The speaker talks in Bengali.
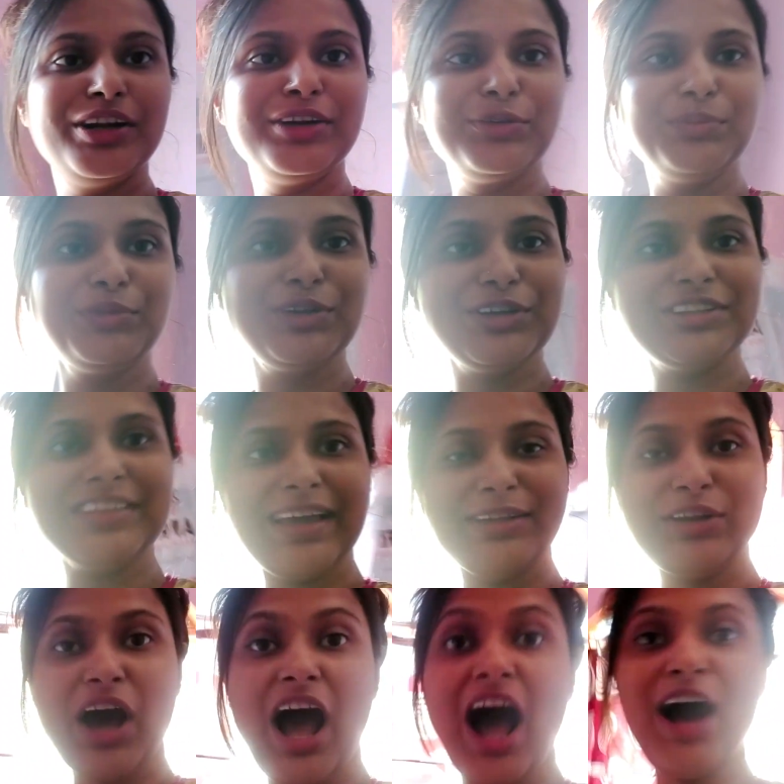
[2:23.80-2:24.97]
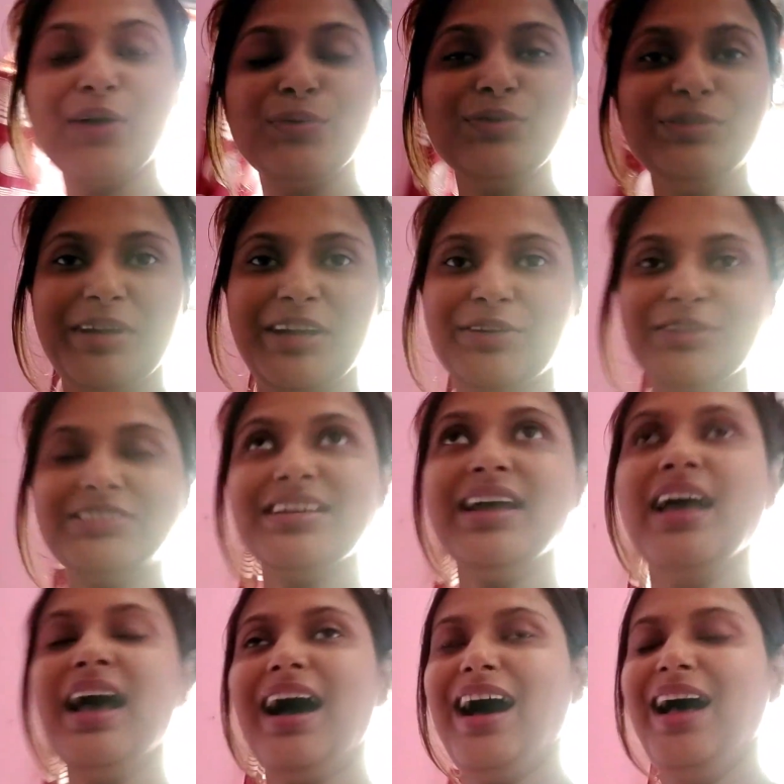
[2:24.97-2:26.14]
ওপরের রুমগুলোতে যেন আগুন বেরোচ্ছে